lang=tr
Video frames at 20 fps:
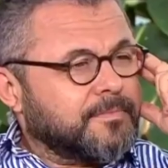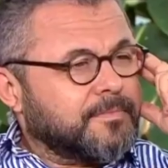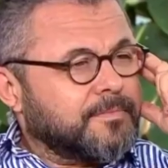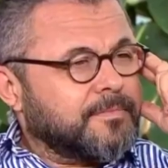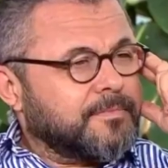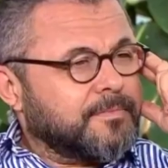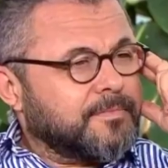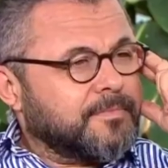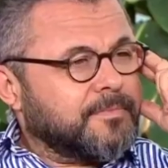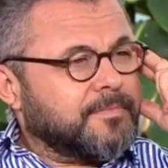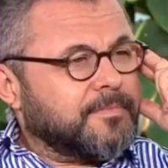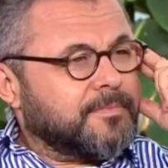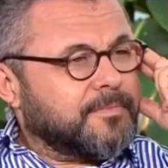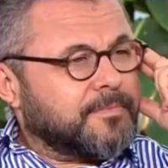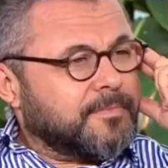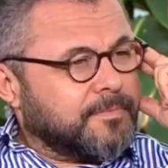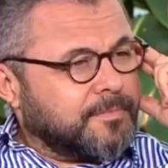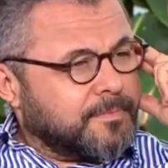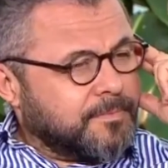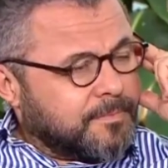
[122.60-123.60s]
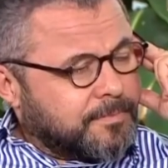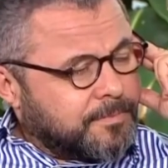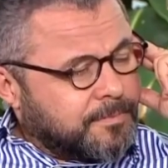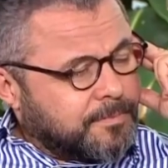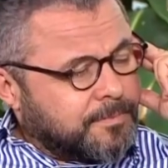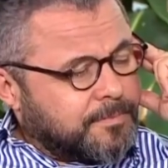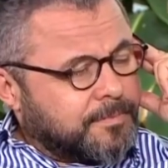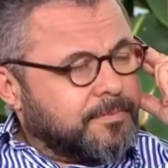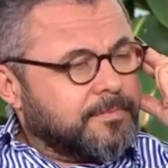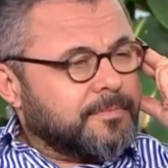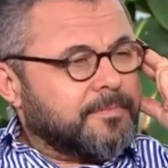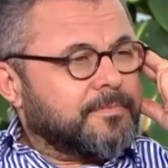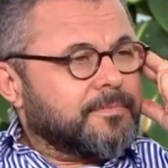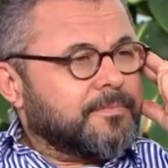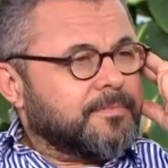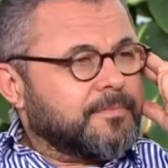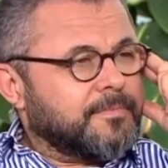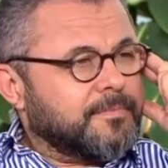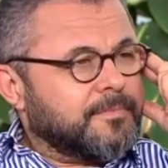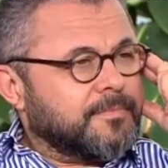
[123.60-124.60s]
İyi de bir anlaşma
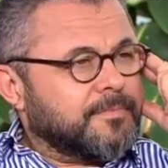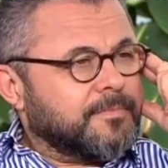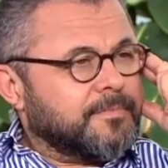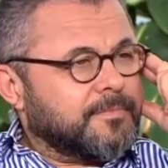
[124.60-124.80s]
imzaladım.